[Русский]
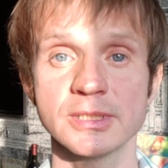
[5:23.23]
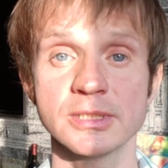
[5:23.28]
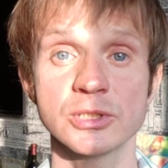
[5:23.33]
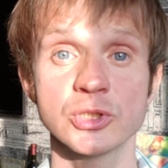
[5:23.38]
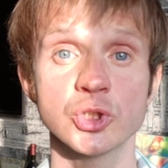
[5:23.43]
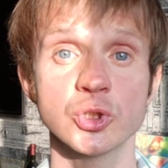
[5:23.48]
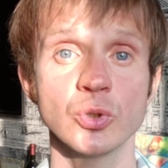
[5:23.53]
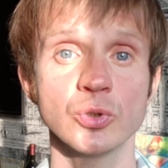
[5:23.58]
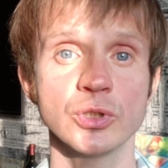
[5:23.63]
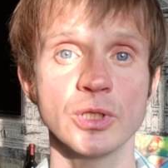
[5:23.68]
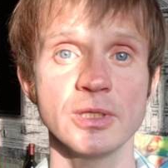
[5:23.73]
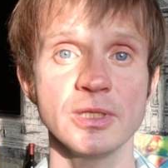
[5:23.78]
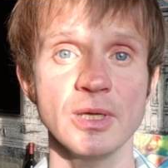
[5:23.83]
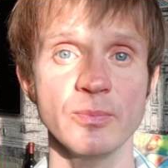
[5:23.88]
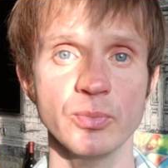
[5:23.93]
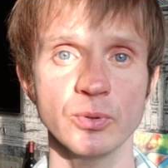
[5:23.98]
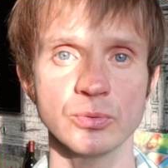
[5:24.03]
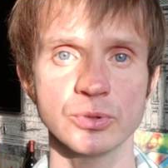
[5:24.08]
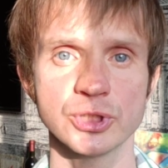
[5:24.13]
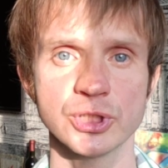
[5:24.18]
Если что-то не
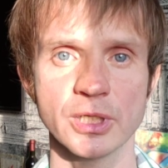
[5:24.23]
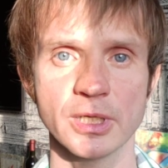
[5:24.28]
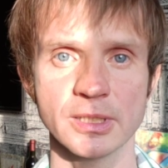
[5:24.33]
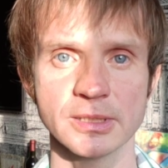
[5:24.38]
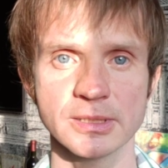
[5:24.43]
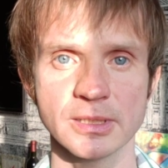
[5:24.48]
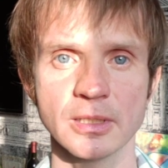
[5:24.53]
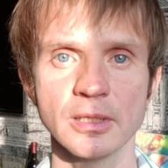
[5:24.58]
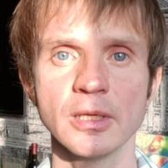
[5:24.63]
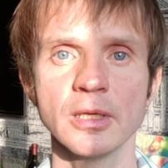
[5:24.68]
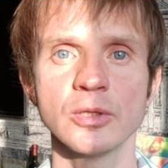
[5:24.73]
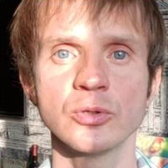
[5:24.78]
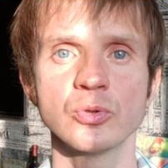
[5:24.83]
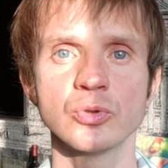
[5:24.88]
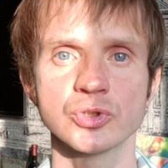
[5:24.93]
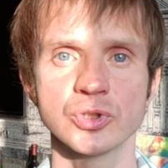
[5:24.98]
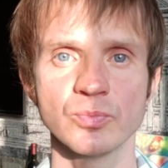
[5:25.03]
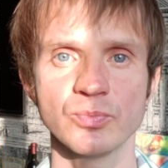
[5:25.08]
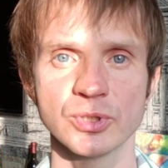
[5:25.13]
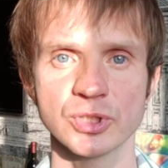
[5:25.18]
получается,
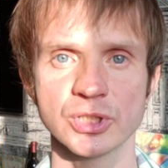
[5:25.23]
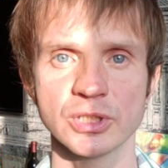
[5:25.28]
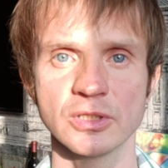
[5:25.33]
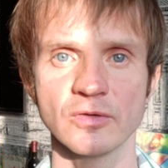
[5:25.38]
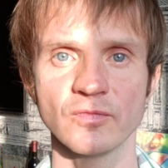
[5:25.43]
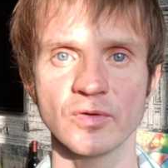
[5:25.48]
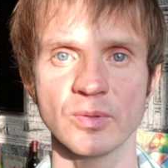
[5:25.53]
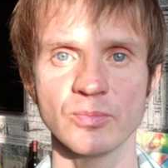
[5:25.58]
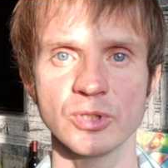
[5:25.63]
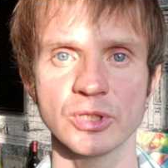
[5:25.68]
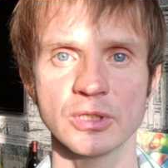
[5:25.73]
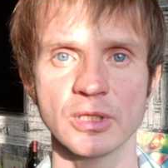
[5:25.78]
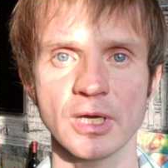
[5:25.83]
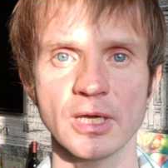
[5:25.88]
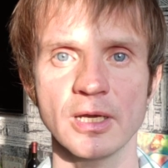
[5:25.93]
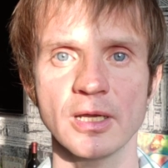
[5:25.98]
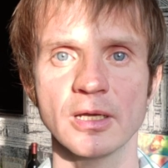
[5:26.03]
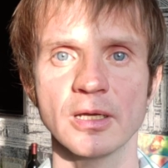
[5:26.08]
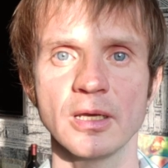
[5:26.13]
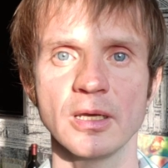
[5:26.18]
тоже пишите в
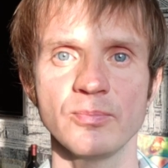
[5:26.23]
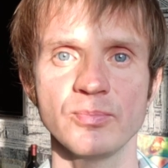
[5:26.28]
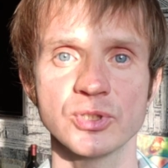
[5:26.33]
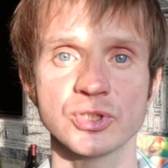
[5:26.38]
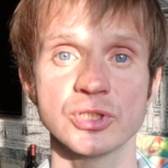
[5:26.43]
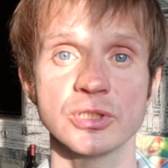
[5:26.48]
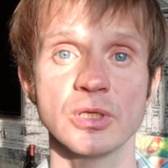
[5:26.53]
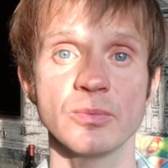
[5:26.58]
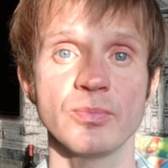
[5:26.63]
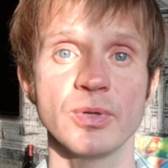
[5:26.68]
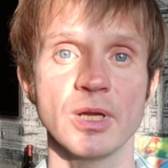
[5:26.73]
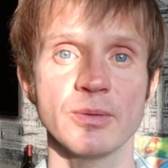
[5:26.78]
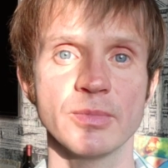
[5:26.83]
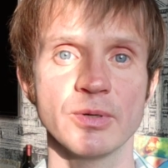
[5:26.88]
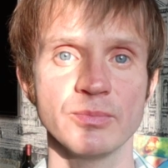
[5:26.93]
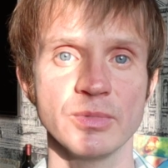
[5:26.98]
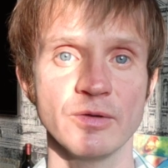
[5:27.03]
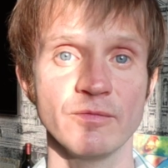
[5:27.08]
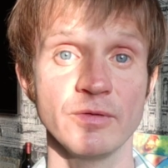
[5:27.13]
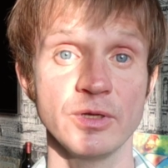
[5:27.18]
комментариях или пишите прямо
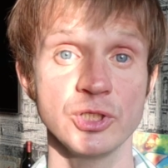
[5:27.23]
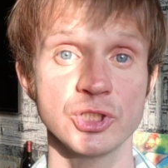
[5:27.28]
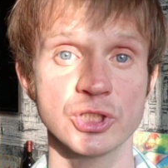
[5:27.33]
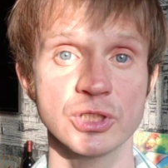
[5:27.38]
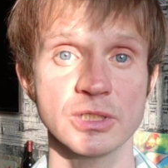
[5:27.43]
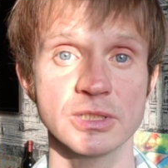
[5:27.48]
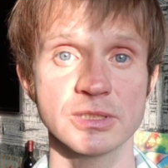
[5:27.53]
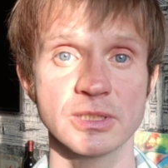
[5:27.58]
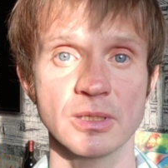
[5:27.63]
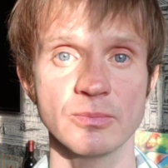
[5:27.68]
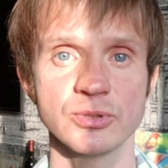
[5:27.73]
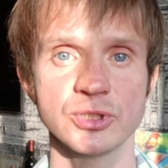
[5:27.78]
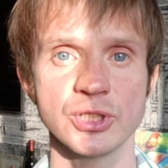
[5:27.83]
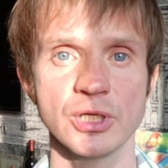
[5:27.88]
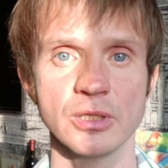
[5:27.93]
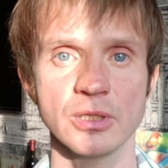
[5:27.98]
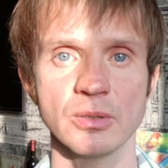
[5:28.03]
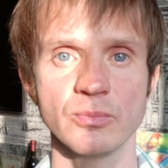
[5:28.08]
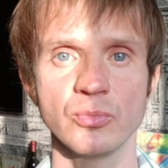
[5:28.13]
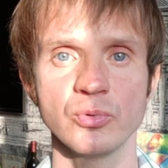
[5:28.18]
мне в личные
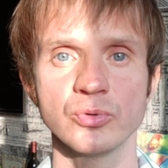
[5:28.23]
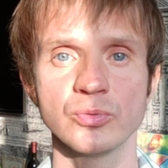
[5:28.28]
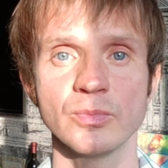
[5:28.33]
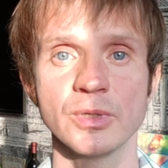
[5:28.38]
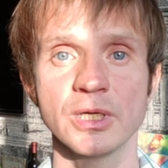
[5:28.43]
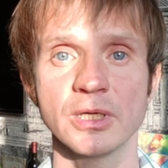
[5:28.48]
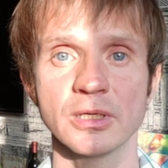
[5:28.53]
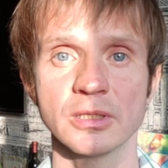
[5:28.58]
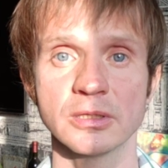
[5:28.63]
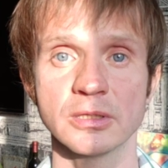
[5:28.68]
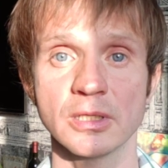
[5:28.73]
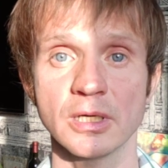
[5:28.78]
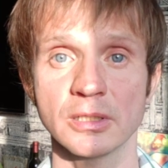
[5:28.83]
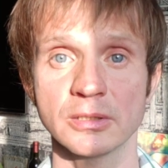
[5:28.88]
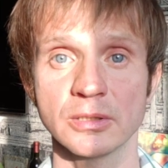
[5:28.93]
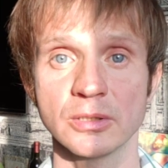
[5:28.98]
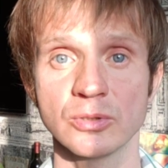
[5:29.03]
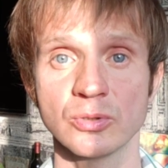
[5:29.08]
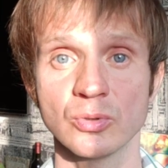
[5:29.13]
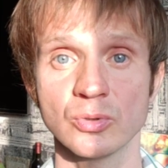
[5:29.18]
сообщения, будут мои
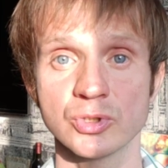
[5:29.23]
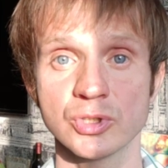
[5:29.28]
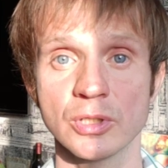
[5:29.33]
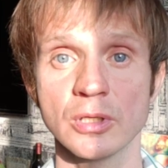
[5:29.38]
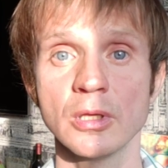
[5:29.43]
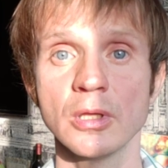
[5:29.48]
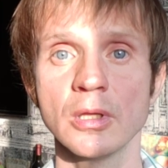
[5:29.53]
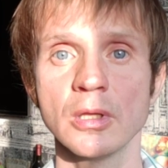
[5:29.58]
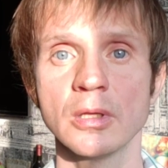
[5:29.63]
контакты тоже.